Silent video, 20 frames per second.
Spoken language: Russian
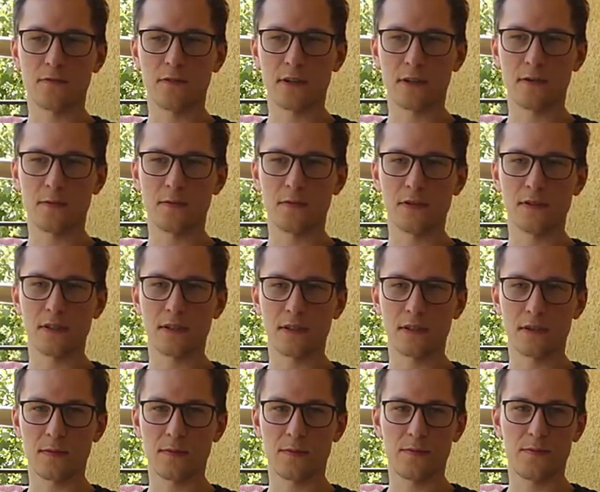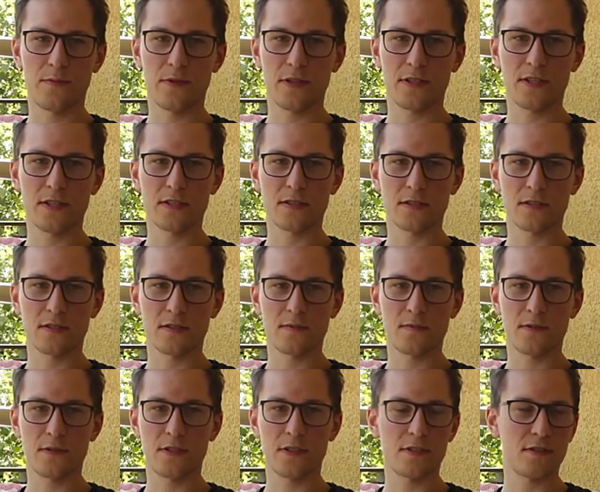выходом было перейти на,
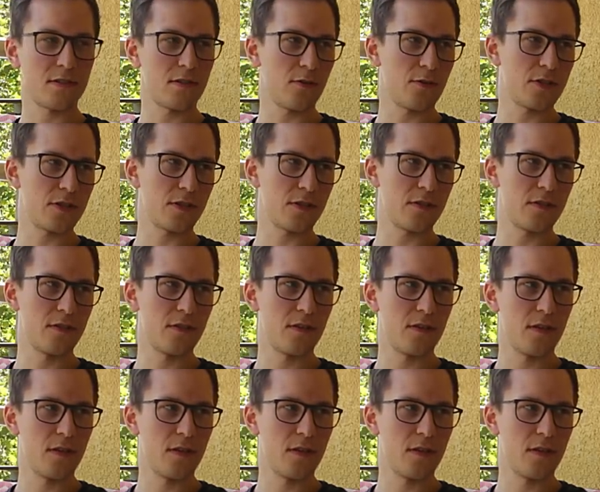перейти на заочное.